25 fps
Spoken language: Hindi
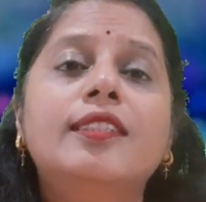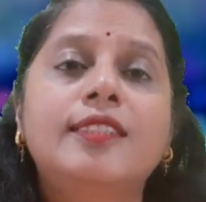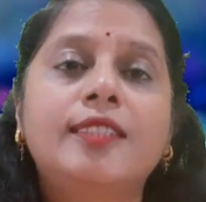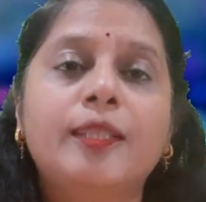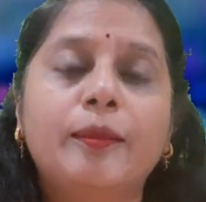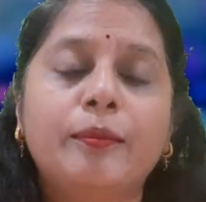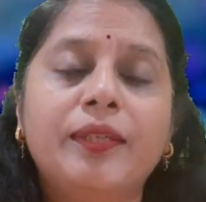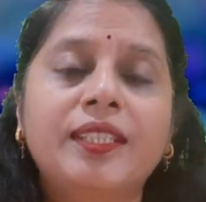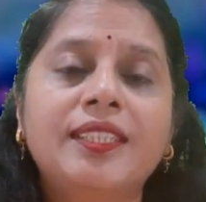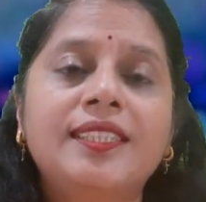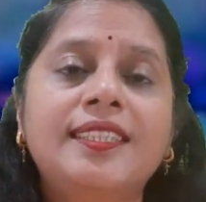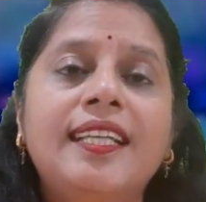
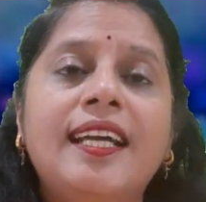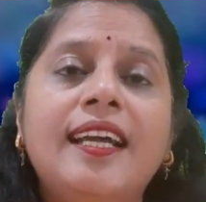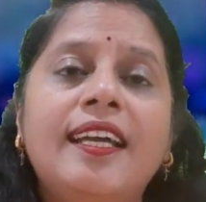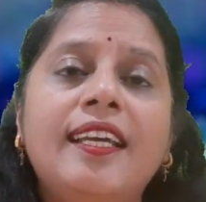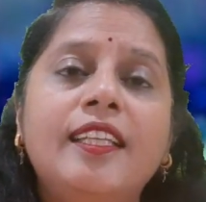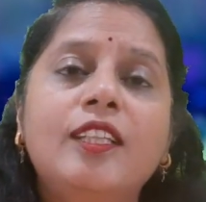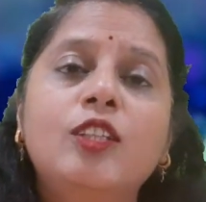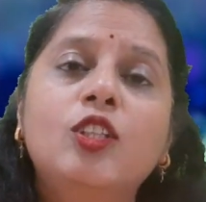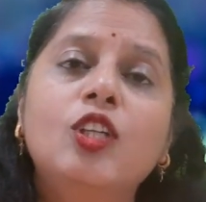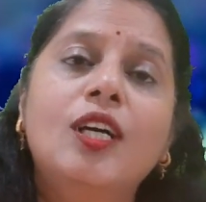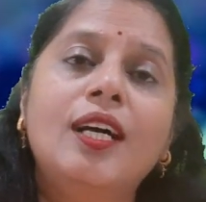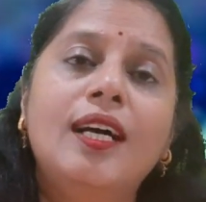
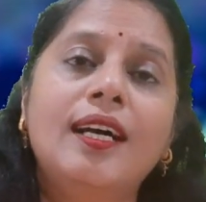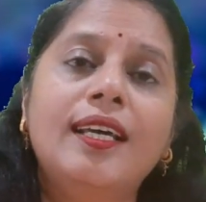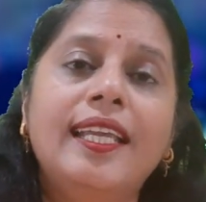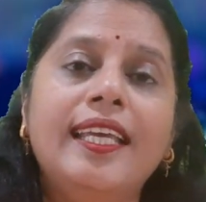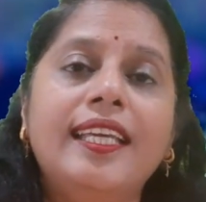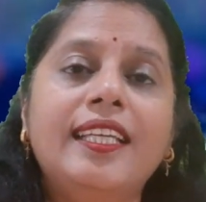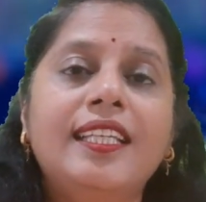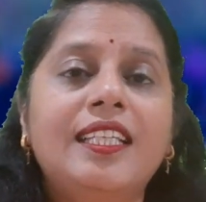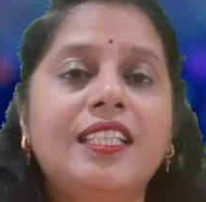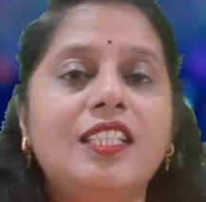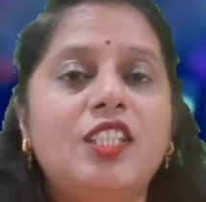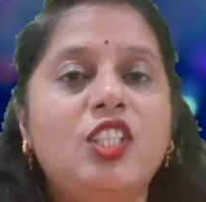समस्याएं तो हर
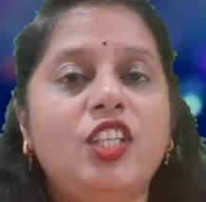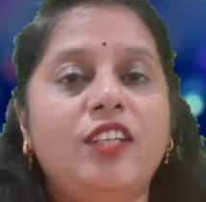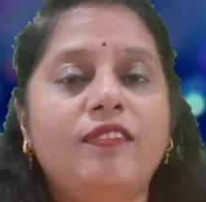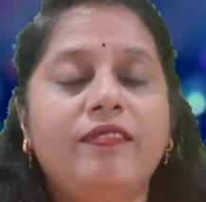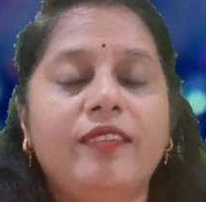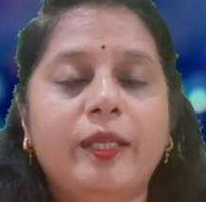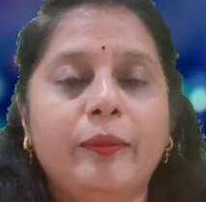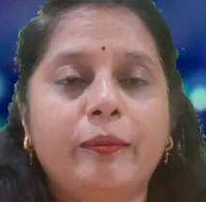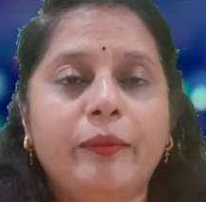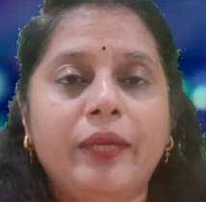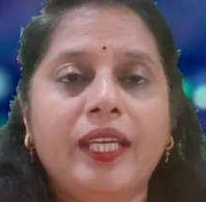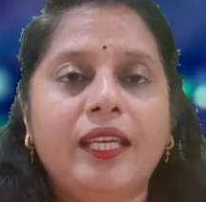एक के
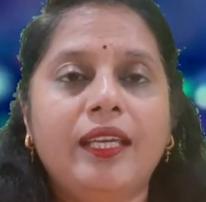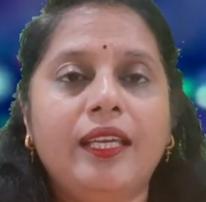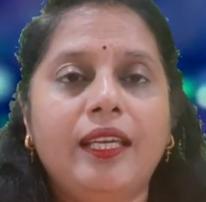जीवन में